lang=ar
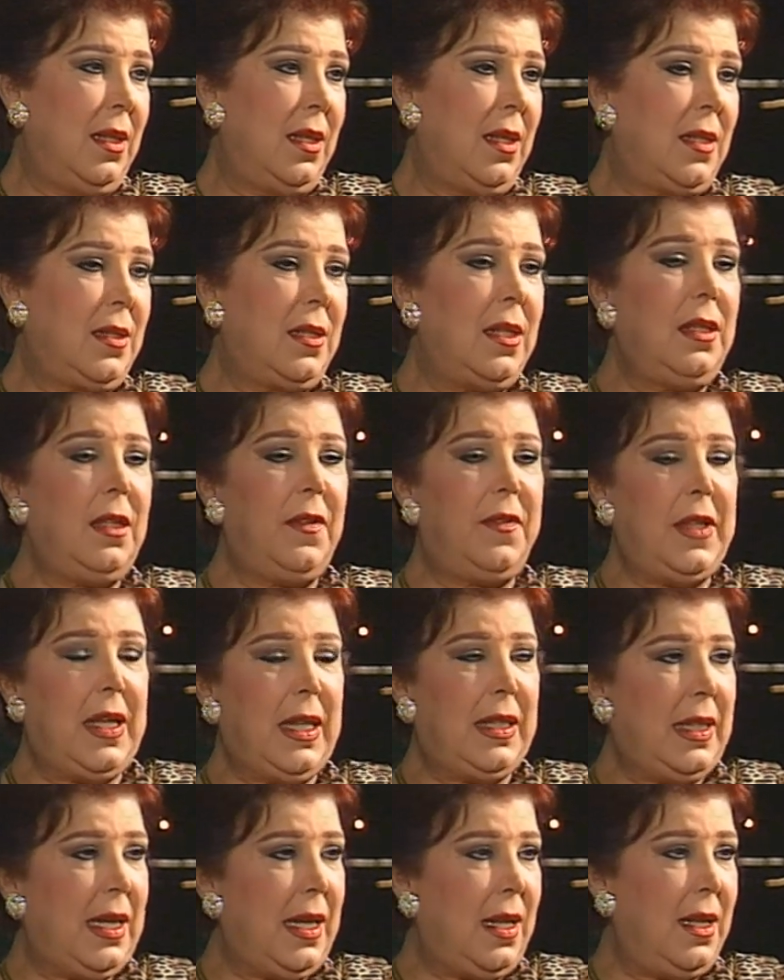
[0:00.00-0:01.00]
صدق في
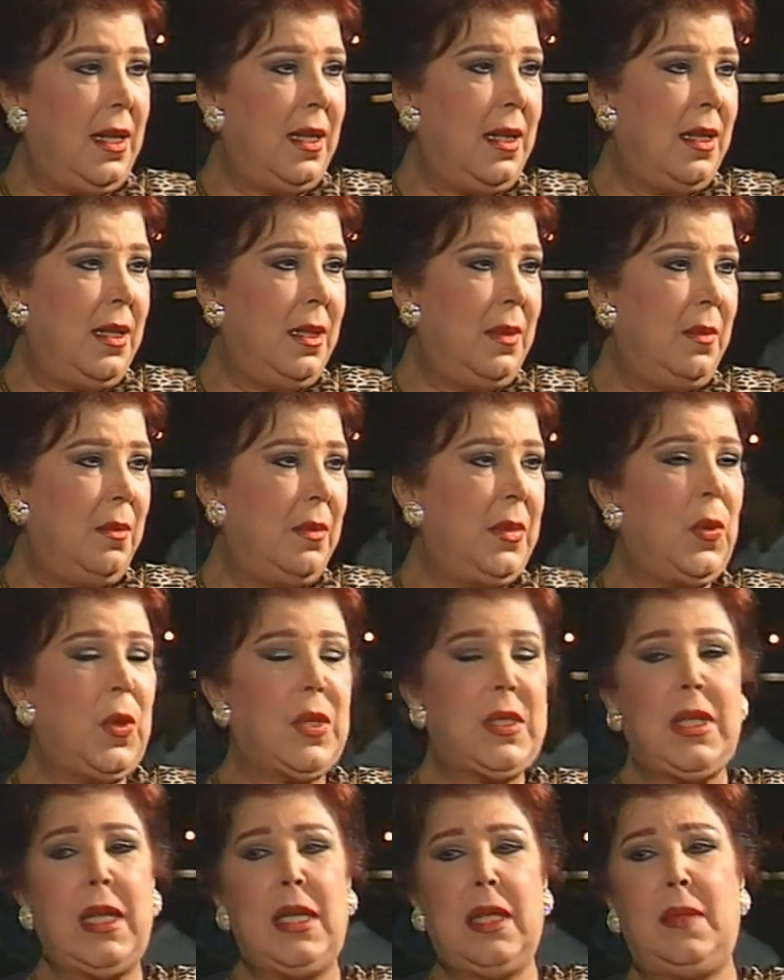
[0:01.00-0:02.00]
الاداء
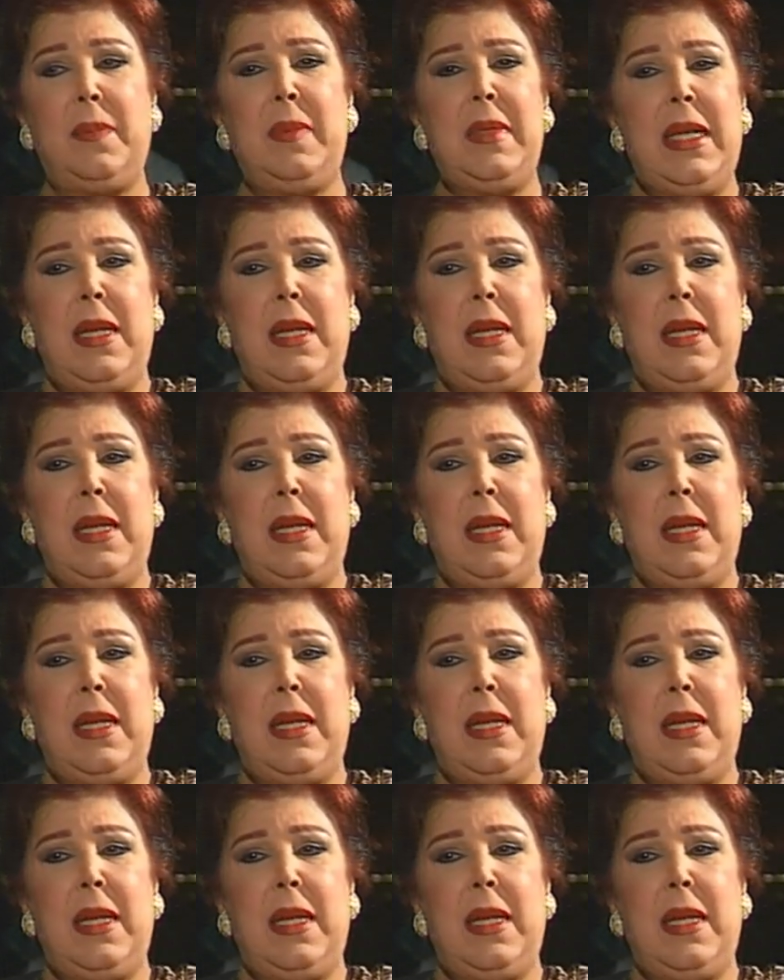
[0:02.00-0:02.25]
بيوصلك 100%